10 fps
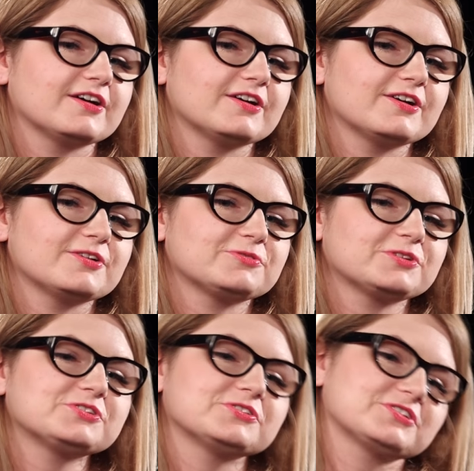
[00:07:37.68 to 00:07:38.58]
E, to
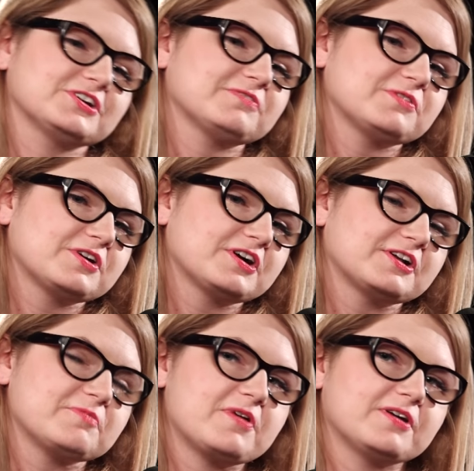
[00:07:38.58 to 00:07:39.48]
jest ciężki kawałek
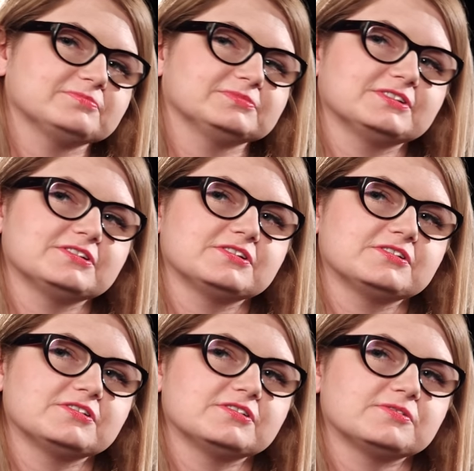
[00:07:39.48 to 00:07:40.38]
chleba,
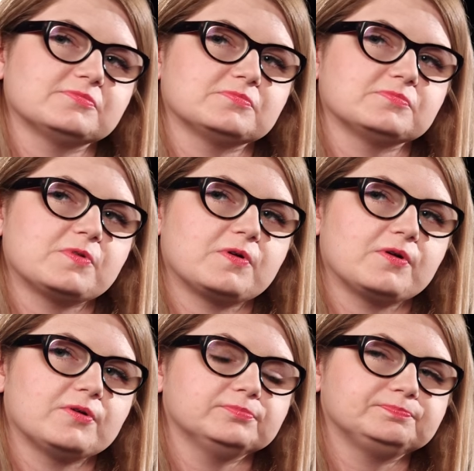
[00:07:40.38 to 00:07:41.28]
e,
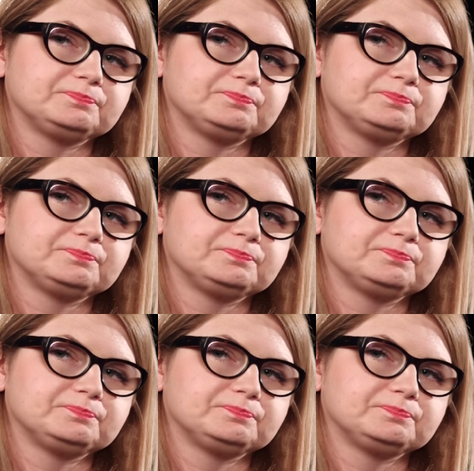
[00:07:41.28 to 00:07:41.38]
bo